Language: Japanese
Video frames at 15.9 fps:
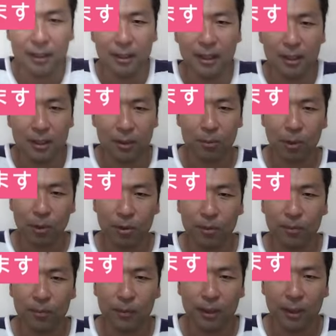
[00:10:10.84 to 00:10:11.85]
いつも、
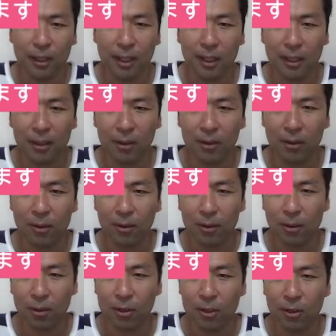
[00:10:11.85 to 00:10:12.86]

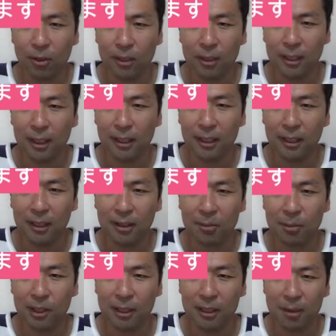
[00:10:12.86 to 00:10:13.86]
えー、ご視聴いただいている
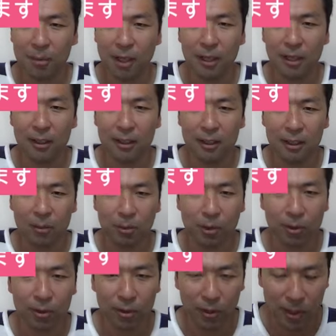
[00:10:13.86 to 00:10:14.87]
皆様、いつも
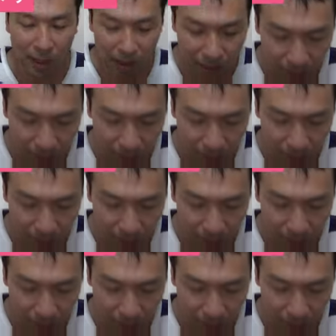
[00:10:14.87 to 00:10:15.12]
本当にあり